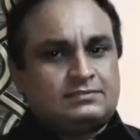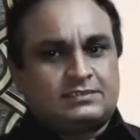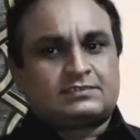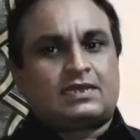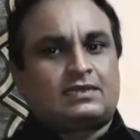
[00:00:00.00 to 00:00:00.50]

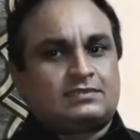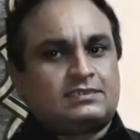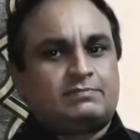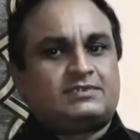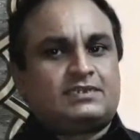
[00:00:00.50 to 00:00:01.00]
जिसका
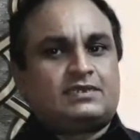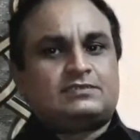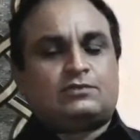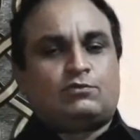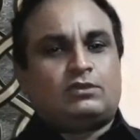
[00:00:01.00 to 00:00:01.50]
किसी भी
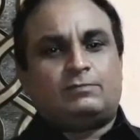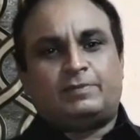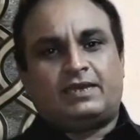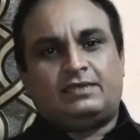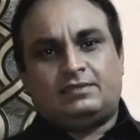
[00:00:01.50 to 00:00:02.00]
तरीके से कोई
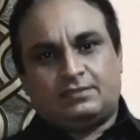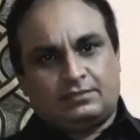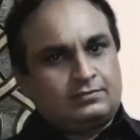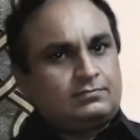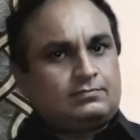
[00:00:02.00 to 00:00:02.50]
रिप्लाई
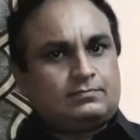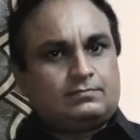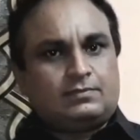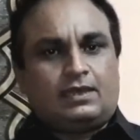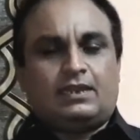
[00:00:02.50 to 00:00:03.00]

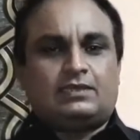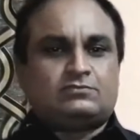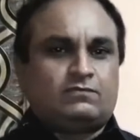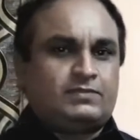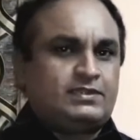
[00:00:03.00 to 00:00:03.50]
एल
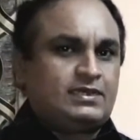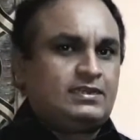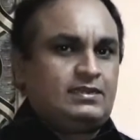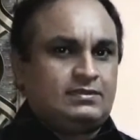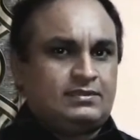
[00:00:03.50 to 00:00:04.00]
ऑफ इंडिया
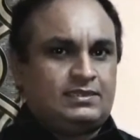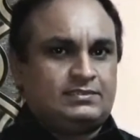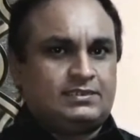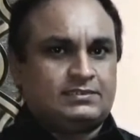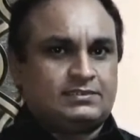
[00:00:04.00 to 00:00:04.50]
ने
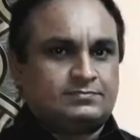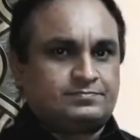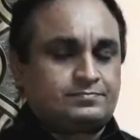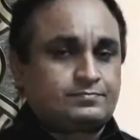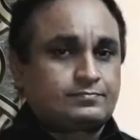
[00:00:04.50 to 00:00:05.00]
नहीं दिया था
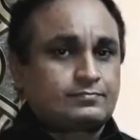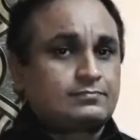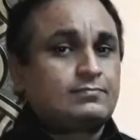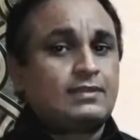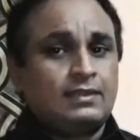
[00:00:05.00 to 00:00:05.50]

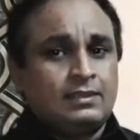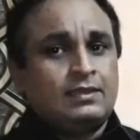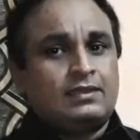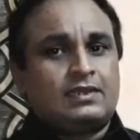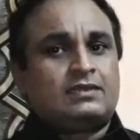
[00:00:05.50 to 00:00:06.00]

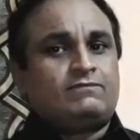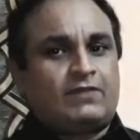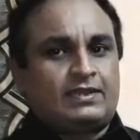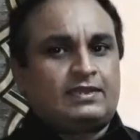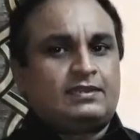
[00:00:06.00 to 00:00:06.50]
लेकिन
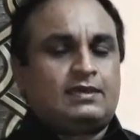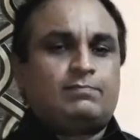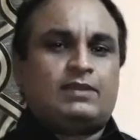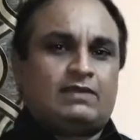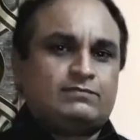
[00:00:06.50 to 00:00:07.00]
फाइनली
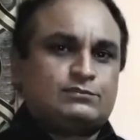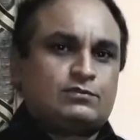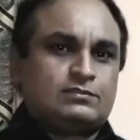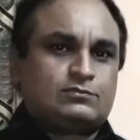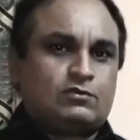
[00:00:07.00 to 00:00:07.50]
अब लाइफ
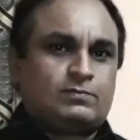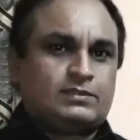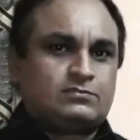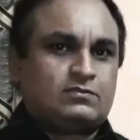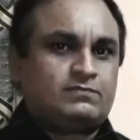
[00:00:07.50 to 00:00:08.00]
इंश्योरेंस
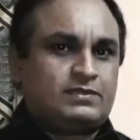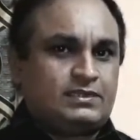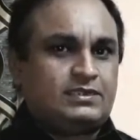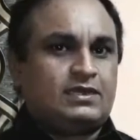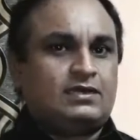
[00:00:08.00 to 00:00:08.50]
कॉरपोरेशन ऑफ
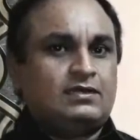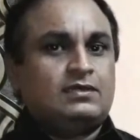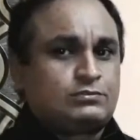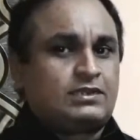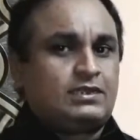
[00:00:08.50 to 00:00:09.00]
इंडिया
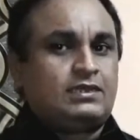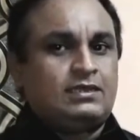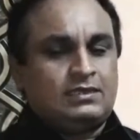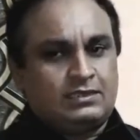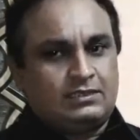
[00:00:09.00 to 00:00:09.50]
उसने
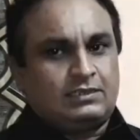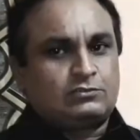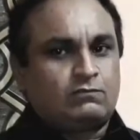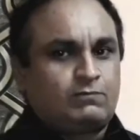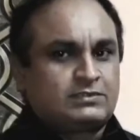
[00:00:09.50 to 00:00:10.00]

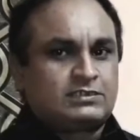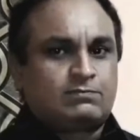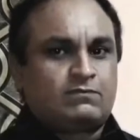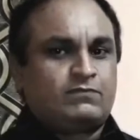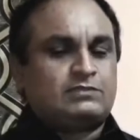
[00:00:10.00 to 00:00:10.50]
ये जो
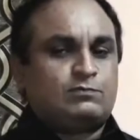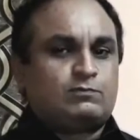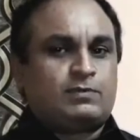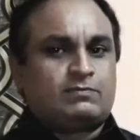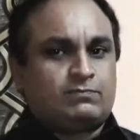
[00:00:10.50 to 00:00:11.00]
व्हाट्सअप और
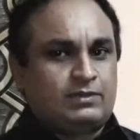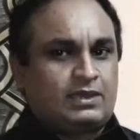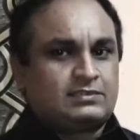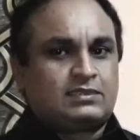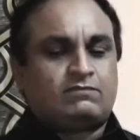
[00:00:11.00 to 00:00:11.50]
फेसबुक पर
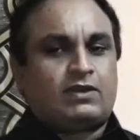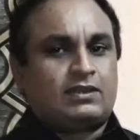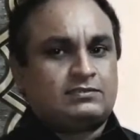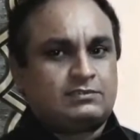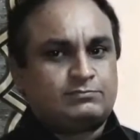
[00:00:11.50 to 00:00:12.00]
लगातार
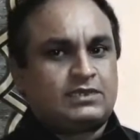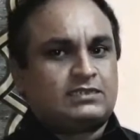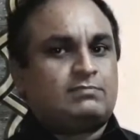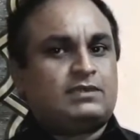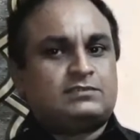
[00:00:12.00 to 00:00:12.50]
वायरल जब
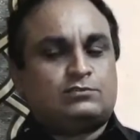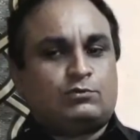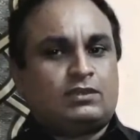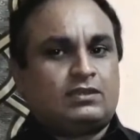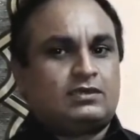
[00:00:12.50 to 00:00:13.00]
ज़्यादा मैसेज
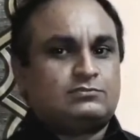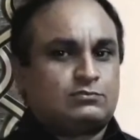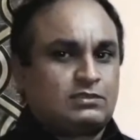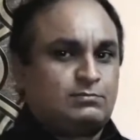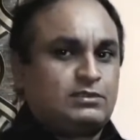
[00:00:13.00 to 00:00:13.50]
होने लगे
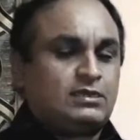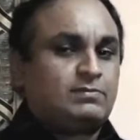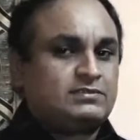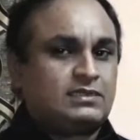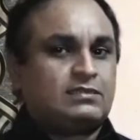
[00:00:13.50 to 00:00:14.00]
सोशल मीडिया
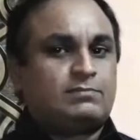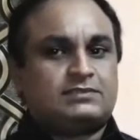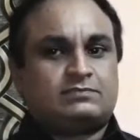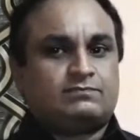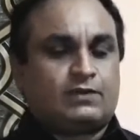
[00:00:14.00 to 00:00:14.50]
पर ज़्यादा
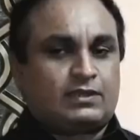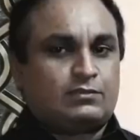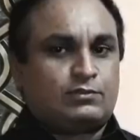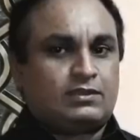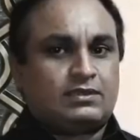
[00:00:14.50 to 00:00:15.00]
मैसेज
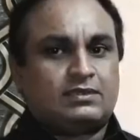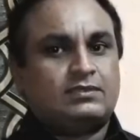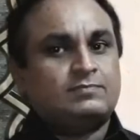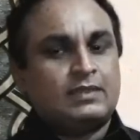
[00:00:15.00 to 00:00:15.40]
वायरल होने लगे